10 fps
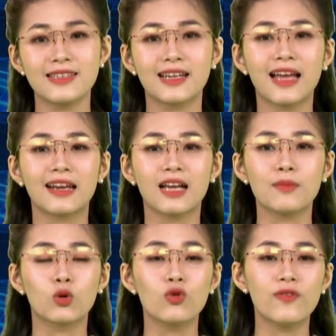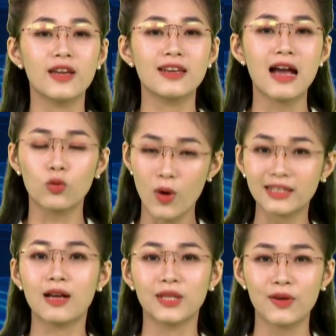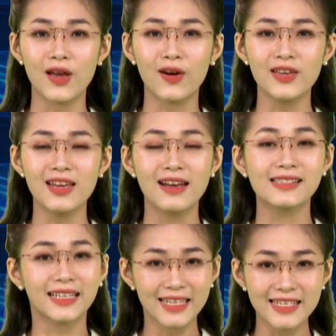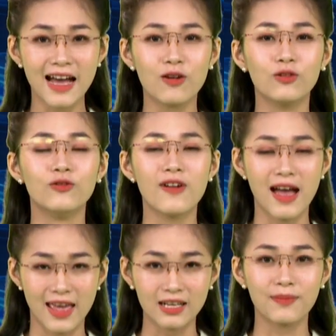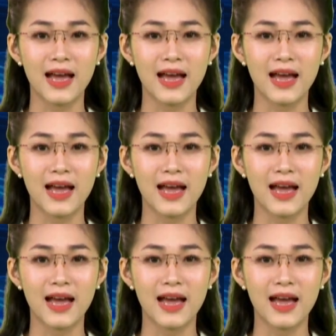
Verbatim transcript: Chân thành cảm ơn quý vị đã quan tâm theo dõi. Xin kính chào và hẹn gặp